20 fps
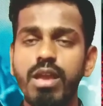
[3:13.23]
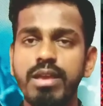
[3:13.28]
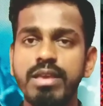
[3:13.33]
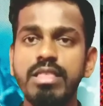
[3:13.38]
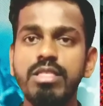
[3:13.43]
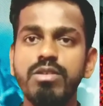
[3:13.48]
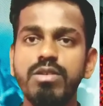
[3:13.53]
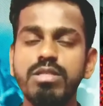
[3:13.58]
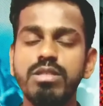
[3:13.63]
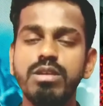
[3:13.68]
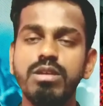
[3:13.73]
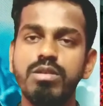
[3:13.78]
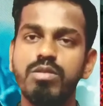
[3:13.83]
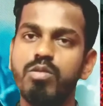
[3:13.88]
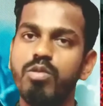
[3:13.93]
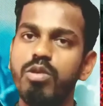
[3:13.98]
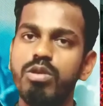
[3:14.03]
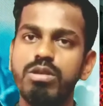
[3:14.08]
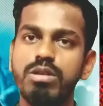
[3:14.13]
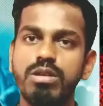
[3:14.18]
இது வந்து
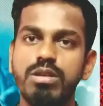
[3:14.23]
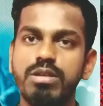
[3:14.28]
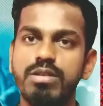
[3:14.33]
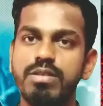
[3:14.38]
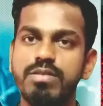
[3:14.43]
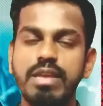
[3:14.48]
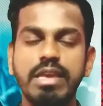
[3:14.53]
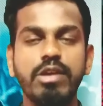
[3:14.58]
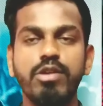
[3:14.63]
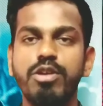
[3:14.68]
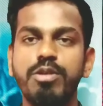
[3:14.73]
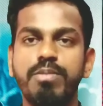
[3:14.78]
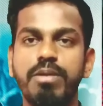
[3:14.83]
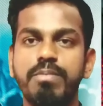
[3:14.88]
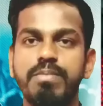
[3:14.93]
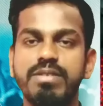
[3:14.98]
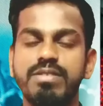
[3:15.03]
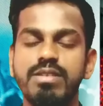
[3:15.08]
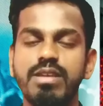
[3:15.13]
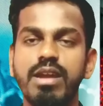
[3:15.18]
ஒரு செக்யூரிட்டி
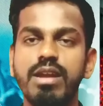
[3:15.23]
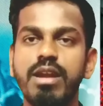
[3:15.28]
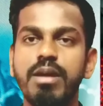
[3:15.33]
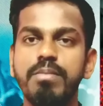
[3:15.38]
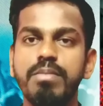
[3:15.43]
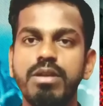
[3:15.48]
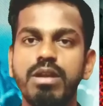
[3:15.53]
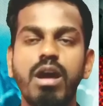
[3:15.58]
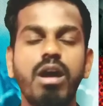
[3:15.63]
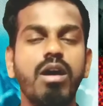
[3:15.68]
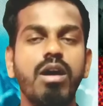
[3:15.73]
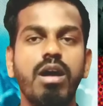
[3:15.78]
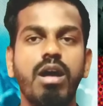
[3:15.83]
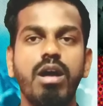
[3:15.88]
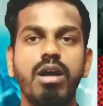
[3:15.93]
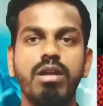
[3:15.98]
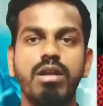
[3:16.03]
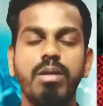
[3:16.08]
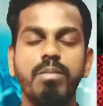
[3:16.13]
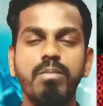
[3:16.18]
பர்பஸ் என்ன அப்படின்னா
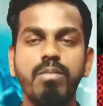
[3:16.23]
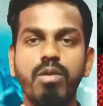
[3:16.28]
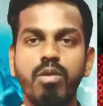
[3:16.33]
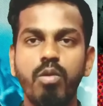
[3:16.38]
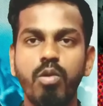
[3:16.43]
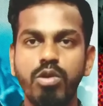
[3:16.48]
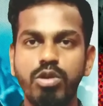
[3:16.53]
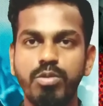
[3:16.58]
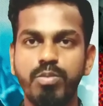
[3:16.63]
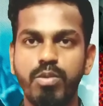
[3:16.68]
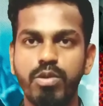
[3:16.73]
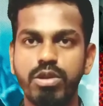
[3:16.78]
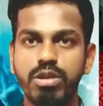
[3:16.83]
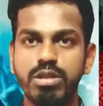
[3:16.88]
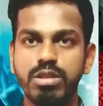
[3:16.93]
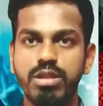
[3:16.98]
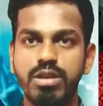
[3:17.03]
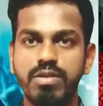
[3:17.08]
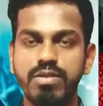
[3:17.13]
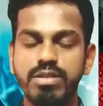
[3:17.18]
நம்ம ஓட்டு
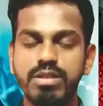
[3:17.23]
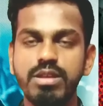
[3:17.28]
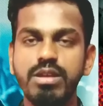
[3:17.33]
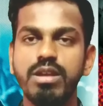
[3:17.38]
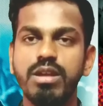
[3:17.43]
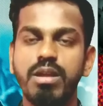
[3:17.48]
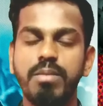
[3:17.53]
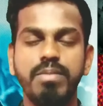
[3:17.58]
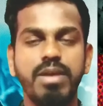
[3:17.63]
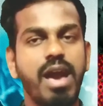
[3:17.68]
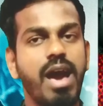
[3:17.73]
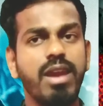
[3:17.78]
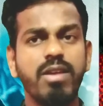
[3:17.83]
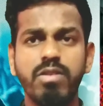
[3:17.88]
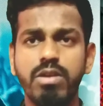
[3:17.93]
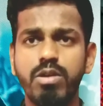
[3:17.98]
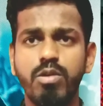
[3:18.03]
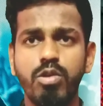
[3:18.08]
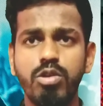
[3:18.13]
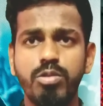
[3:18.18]
போடுறத வந்து நம்ம
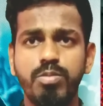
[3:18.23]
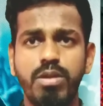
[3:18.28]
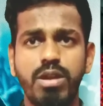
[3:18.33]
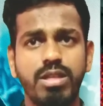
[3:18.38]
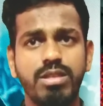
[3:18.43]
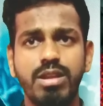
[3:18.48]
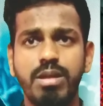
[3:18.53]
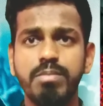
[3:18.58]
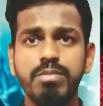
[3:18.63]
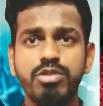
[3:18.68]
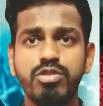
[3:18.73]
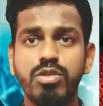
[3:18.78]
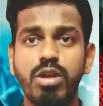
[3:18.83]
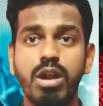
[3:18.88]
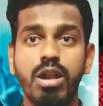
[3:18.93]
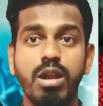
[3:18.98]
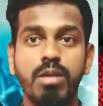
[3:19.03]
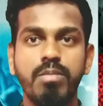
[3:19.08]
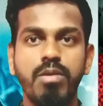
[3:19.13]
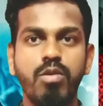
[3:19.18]
யாருக்குனா ஓட்டு போடலாம் அது நம்ம
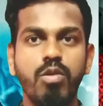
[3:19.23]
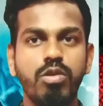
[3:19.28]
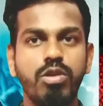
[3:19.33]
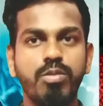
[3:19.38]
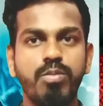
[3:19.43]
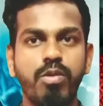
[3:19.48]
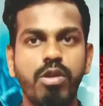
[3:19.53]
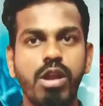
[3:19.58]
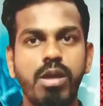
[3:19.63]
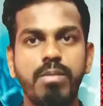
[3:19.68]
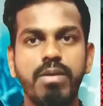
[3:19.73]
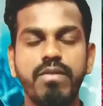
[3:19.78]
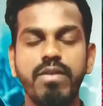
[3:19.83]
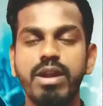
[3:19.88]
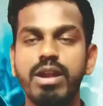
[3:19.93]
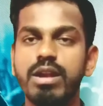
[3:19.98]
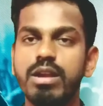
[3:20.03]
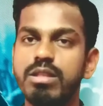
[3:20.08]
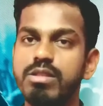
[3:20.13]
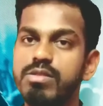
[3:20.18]
ஆனால் நம்ம ஓட்டு போடலாமா
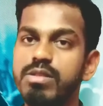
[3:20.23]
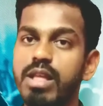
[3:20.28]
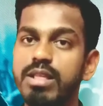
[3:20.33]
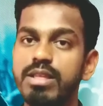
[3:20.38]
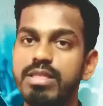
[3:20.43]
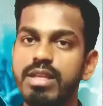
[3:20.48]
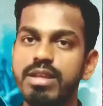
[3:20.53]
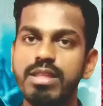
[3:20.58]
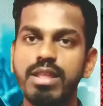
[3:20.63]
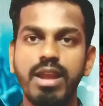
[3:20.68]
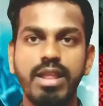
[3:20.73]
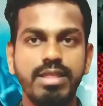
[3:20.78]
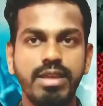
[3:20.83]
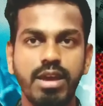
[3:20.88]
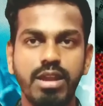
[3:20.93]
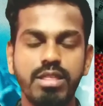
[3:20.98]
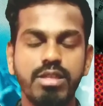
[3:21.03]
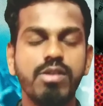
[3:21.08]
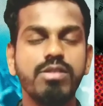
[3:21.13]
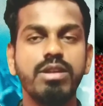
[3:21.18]
வேணான்றது வந்து அந்த தேர்தல்
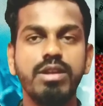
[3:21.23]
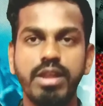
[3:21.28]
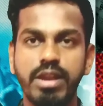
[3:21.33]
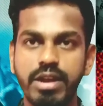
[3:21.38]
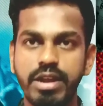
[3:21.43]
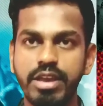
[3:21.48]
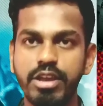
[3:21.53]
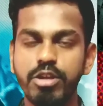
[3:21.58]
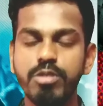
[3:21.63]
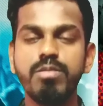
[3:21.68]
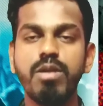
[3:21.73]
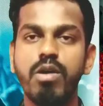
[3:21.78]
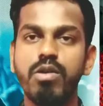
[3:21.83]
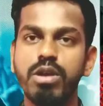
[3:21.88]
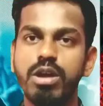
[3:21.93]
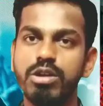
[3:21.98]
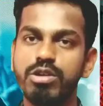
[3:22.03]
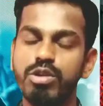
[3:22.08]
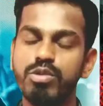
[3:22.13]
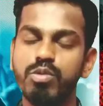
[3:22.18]
அதிகாரி தான் வந்து நிர்ணயிக்கணும்
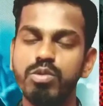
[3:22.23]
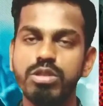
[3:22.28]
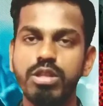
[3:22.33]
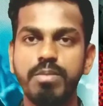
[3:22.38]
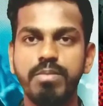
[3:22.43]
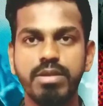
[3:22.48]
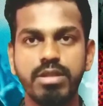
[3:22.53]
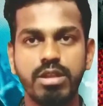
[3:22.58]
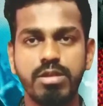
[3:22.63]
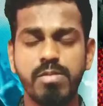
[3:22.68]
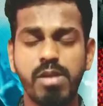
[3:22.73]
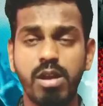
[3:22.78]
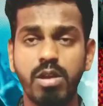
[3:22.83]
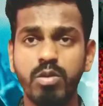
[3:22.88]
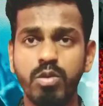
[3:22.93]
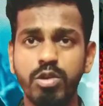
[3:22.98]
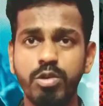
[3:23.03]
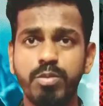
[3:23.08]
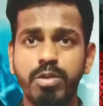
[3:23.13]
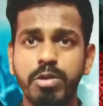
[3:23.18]
அவர் கண்ட்ரோல் கொடுத்தா மட்டும் தான்
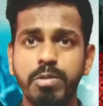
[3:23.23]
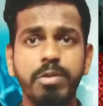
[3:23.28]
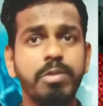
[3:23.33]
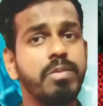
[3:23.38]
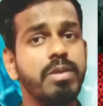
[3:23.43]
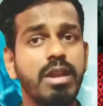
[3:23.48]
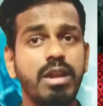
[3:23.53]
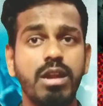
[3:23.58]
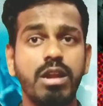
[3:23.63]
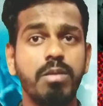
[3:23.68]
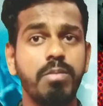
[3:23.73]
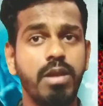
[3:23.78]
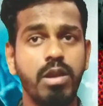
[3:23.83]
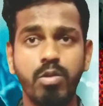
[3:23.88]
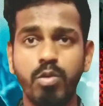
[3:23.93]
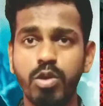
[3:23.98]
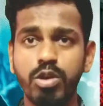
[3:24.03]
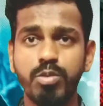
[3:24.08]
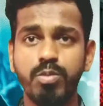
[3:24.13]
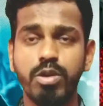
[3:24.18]
நம்மளால் ஓட்டு போட முடியும் இல்லை
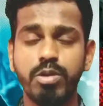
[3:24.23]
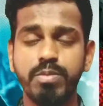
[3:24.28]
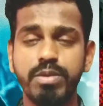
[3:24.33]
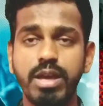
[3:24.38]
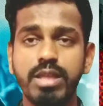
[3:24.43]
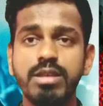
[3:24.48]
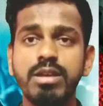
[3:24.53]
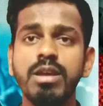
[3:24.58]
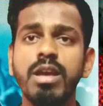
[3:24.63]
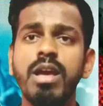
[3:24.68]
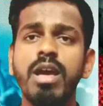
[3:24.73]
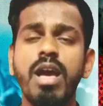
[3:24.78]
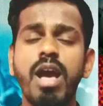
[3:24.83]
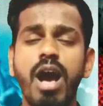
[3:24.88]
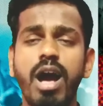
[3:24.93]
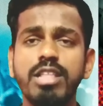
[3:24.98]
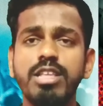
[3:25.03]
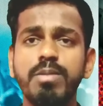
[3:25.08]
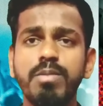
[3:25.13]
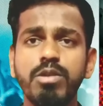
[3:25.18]
நம்மளால் ஓட்டு போட முடியாது
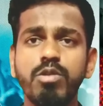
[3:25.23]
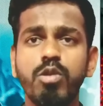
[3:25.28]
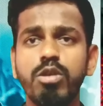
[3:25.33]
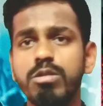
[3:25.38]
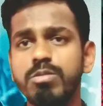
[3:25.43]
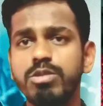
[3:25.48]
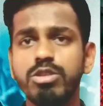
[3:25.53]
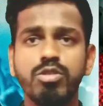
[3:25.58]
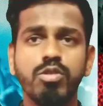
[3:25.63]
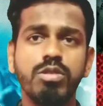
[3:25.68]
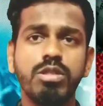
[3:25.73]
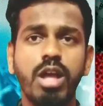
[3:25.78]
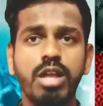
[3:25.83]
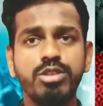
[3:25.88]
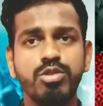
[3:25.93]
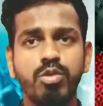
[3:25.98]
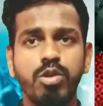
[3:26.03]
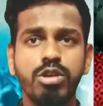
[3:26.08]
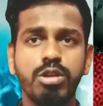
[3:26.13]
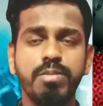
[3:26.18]
அதே மாதிரி ஒரு நிமிஷத்துக்கு வந்து
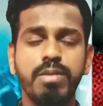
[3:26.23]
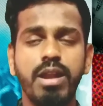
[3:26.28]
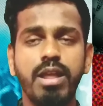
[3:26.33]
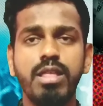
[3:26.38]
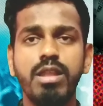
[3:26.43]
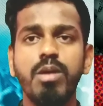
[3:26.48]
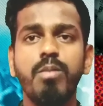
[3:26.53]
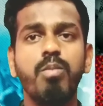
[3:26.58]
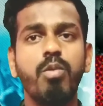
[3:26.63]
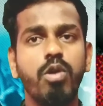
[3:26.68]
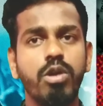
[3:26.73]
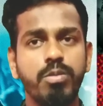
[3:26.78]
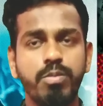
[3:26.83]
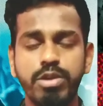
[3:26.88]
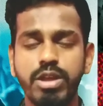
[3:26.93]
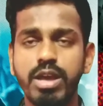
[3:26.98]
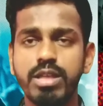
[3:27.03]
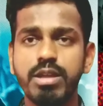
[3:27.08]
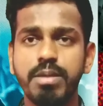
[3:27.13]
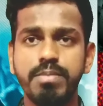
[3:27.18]
அஞ்சு ஓட்டு மேலே அதில் போட
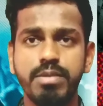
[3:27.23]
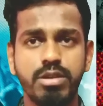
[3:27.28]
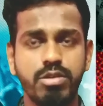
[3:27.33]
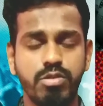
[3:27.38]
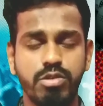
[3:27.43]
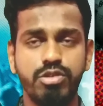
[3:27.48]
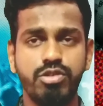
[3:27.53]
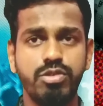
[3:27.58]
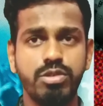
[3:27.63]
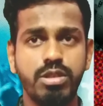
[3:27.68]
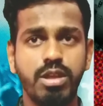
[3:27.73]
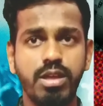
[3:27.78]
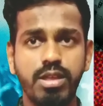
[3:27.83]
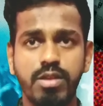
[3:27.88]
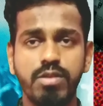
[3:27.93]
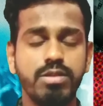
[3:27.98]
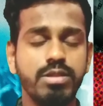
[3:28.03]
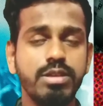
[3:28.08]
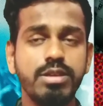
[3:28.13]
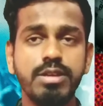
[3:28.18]
முடியாது அப்படின்ற ஒரு விஷயம் தான்
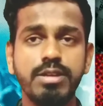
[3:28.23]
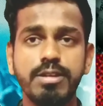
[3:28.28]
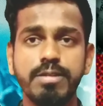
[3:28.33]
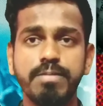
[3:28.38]
அதில் வந்து